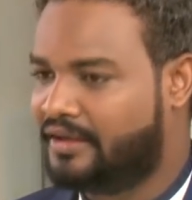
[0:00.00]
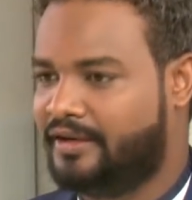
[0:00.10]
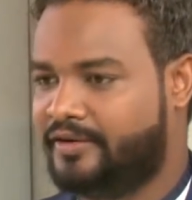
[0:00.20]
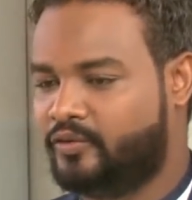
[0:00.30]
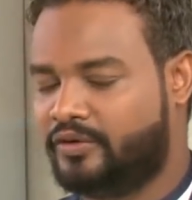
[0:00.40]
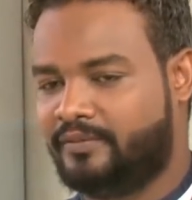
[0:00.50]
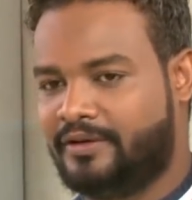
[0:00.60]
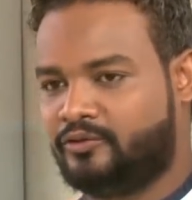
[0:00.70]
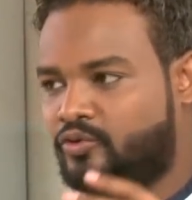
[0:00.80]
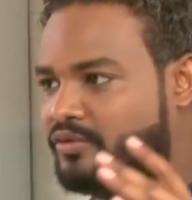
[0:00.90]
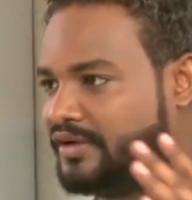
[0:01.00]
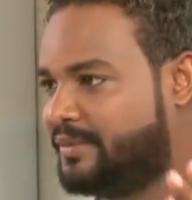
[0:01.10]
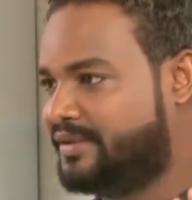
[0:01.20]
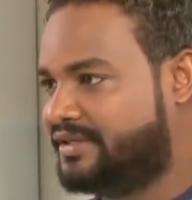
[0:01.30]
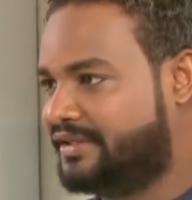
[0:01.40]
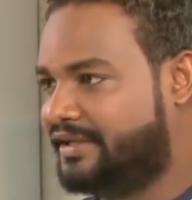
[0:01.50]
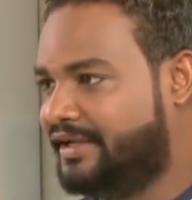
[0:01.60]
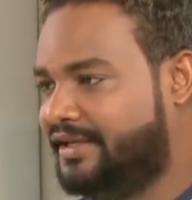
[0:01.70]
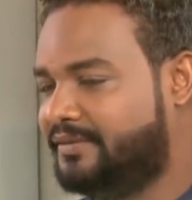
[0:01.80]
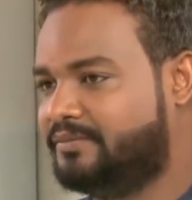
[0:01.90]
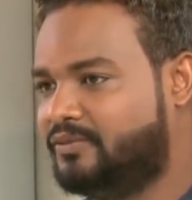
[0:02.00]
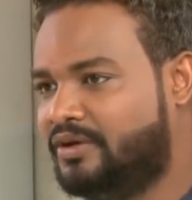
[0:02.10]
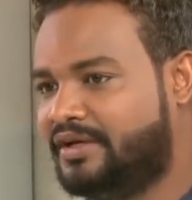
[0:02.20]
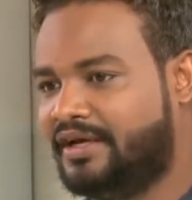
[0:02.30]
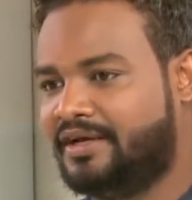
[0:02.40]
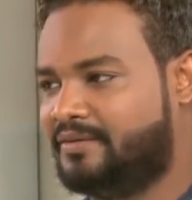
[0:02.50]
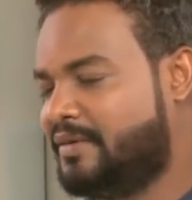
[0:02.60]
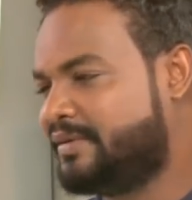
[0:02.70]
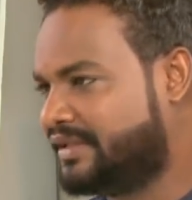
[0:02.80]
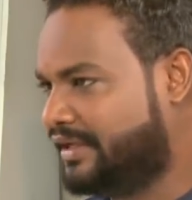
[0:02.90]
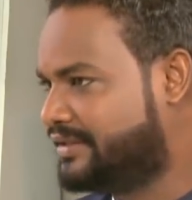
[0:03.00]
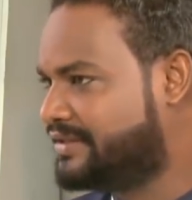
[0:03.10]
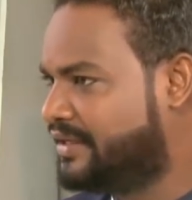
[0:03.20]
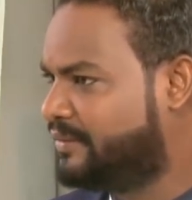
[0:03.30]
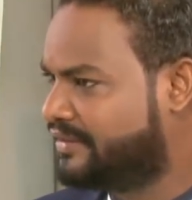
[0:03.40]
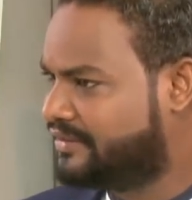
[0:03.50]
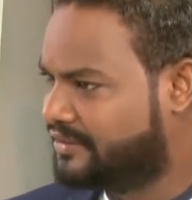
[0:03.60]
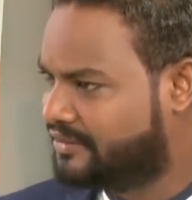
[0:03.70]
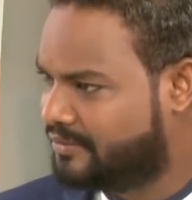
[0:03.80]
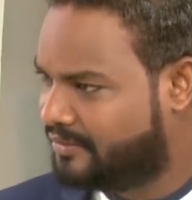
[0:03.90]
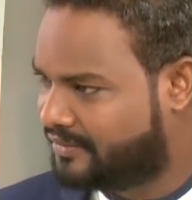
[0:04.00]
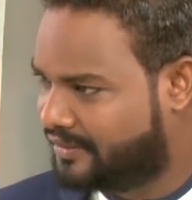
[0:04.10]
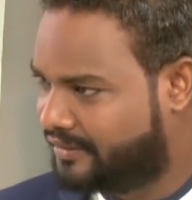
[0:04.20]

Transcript: لانه بعد عمر كبير جدا يعني بيقول لك يا اخي انا ما بقدر اعتذر لمرتي مثلا